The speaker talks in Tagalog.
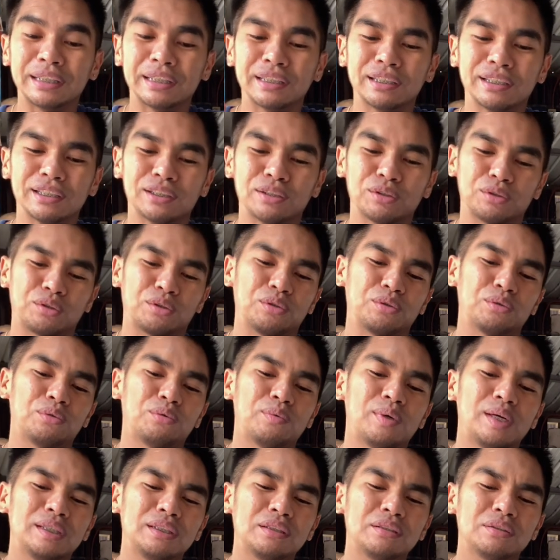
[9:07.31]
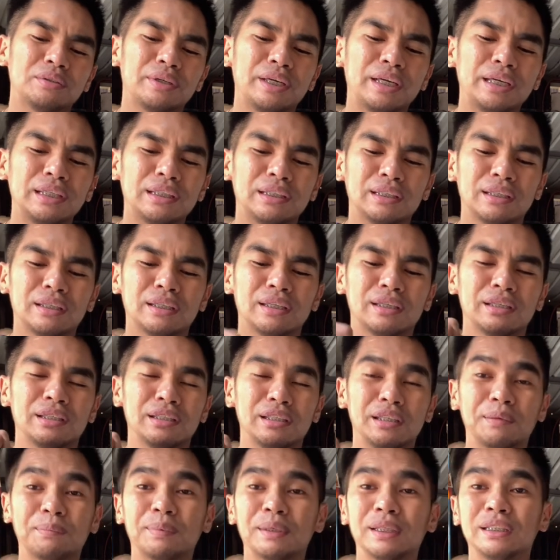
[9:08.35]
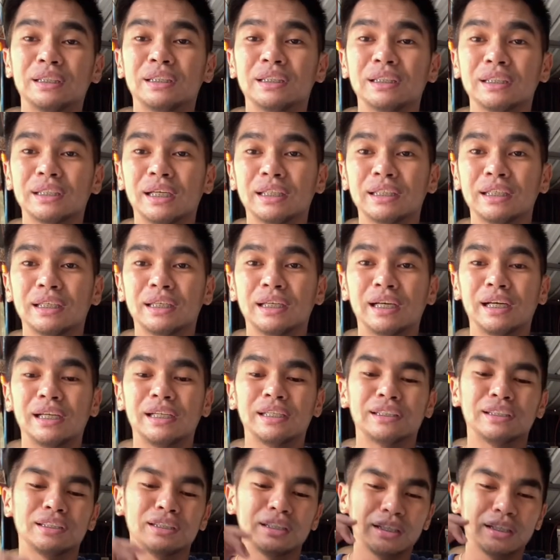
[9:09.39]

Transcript: So, so kung 1 is to 8, hindi pa rin siya natatanggal.